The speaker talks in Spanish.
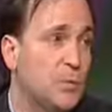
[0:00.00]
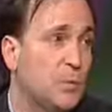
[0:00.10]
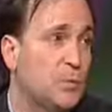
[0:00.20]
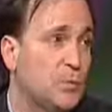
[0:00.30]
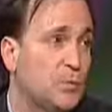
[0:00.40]

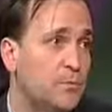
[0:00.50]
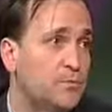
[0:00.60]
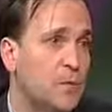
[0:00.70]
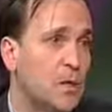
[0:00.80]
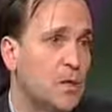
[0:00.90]
astrónomo
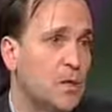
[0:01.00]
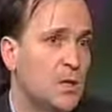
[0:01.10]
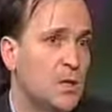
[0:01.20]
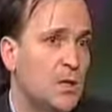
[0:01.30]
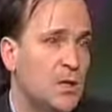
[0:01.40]

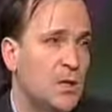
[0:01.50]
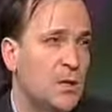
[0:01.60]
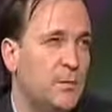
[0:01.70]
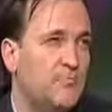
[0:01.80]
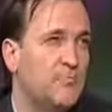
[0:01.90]

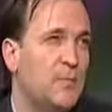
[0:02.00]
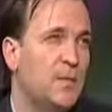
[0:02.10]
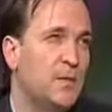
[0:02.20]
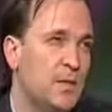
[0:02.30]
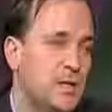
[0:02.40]
eh,
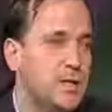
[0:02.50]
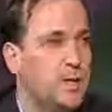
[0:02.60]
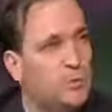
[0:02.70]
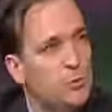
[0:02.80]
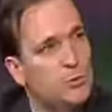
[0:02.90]

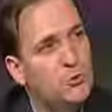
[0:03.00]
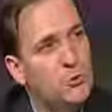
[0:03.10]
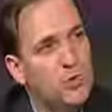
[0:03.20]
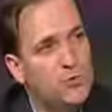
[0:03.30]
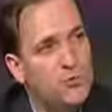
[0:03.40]
que puso
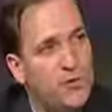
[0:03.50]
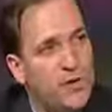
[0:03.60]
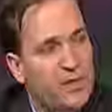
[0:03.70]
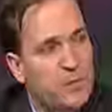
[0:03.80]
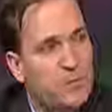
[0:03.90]
todas sus
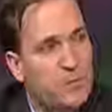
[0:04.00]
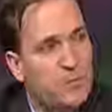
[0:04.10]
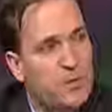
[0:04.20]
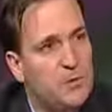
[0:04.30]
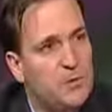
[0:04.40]
fuerzas, su
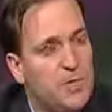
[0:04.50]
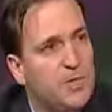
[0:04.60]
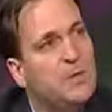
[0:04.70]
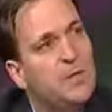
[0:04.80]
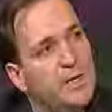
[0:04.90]
empeño en